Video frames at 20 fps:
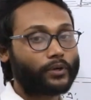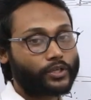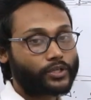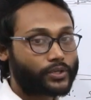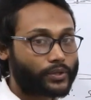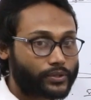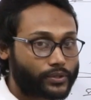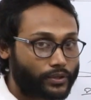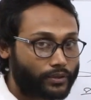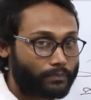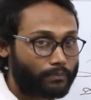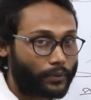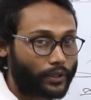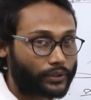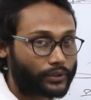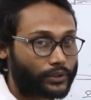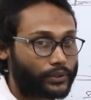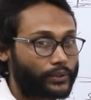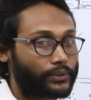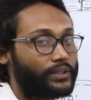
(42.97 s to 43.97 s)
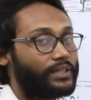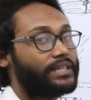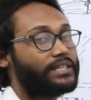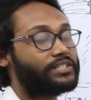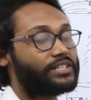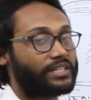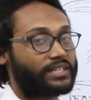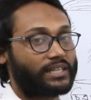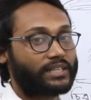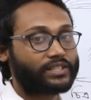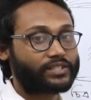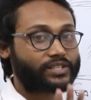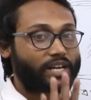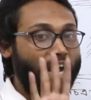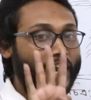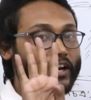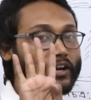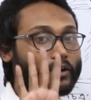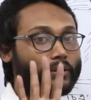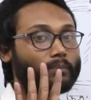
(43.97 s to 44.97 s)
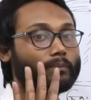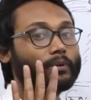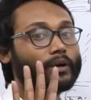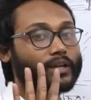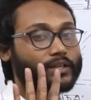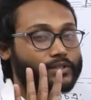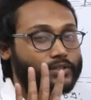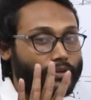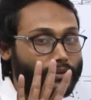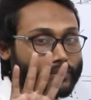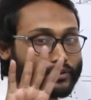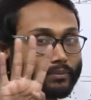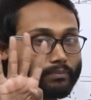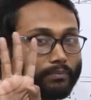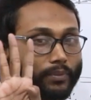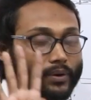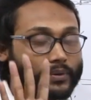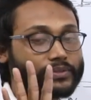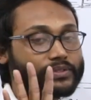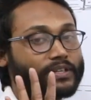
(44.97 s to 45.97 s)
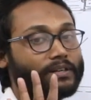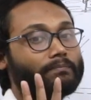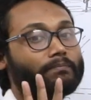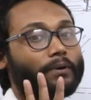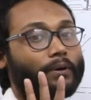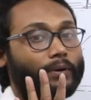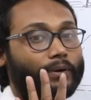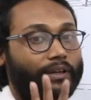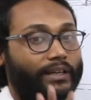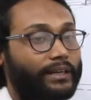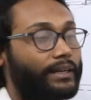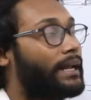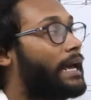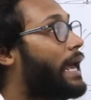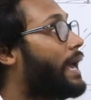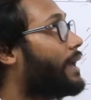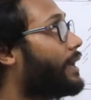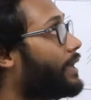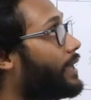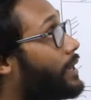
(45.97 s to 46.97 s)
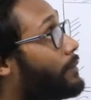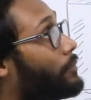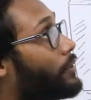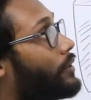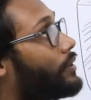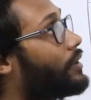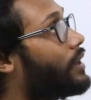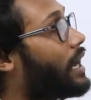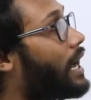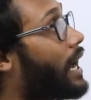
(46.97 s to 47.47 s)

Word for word: পরিশোষণ পদ্ধতি যেটা চার নম্বরের জন্য মোস্ট ইম্পর্টেন্ট এবং